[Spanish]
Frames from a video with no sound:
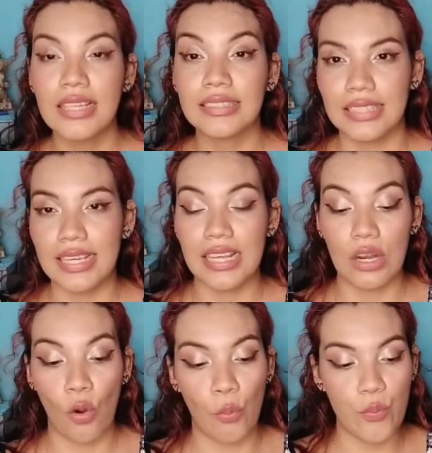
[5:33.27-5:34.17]
Sí,
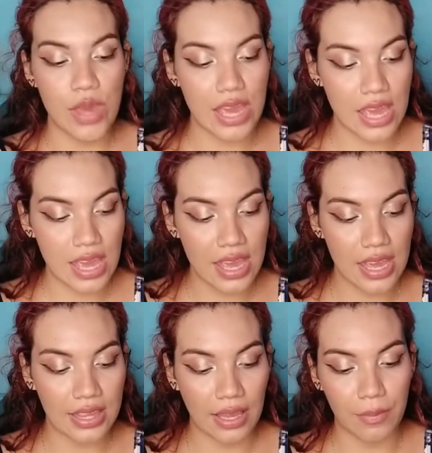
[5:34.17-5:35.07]
lo vi
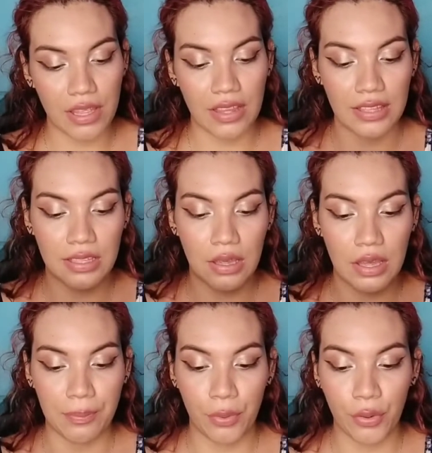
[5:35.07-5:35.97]
y también
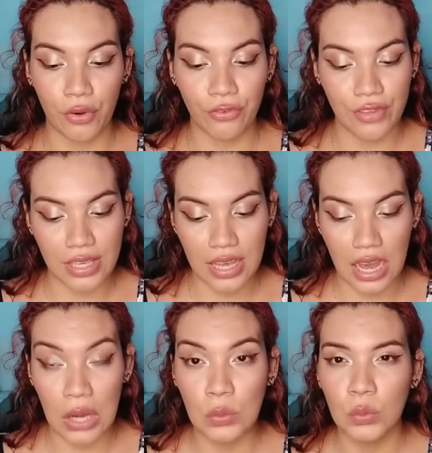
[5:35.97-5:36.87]
hace poco fui
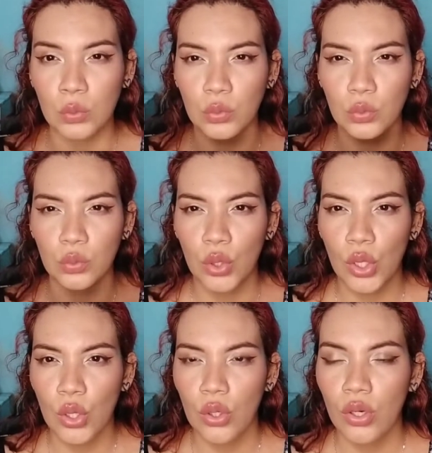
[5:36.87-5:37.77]
a un,
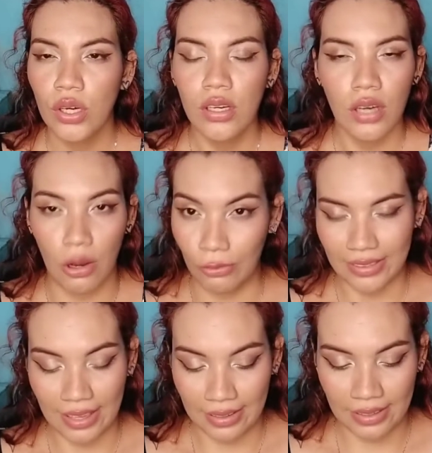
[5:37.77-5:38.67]
a un
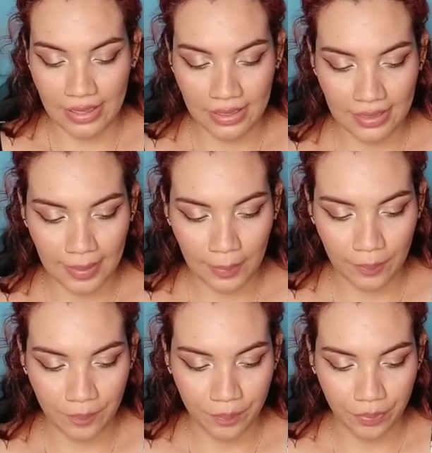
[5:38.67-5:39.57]
tianguis
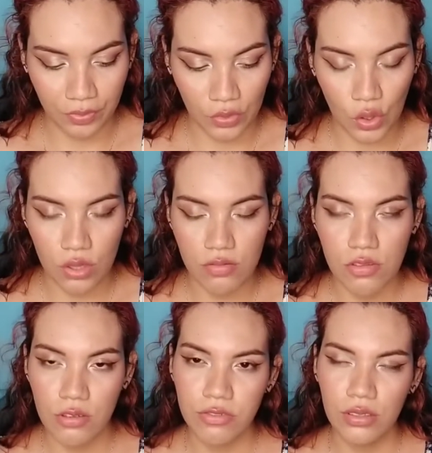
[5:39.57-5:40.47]
no,
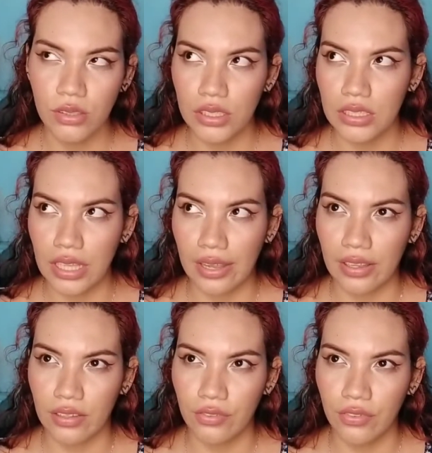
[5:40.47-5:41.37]
no fue un
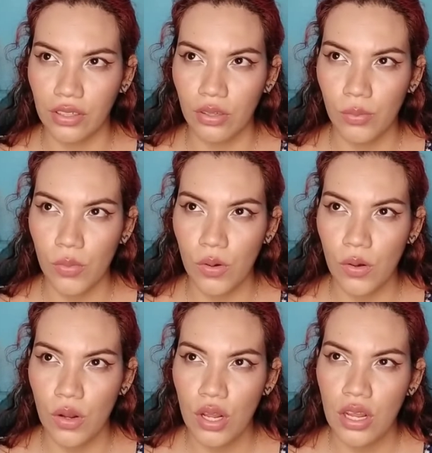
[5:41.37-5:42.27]
tianguis, fue
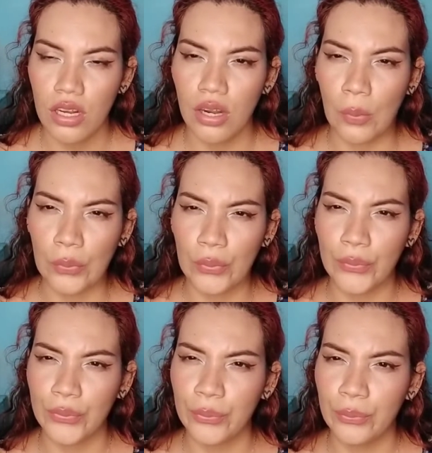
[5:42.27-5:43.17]
como la
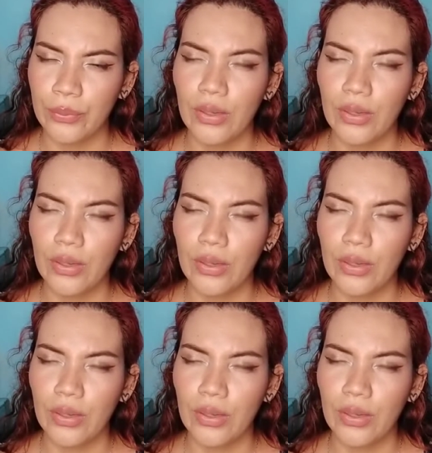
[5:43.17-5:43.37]
unión de...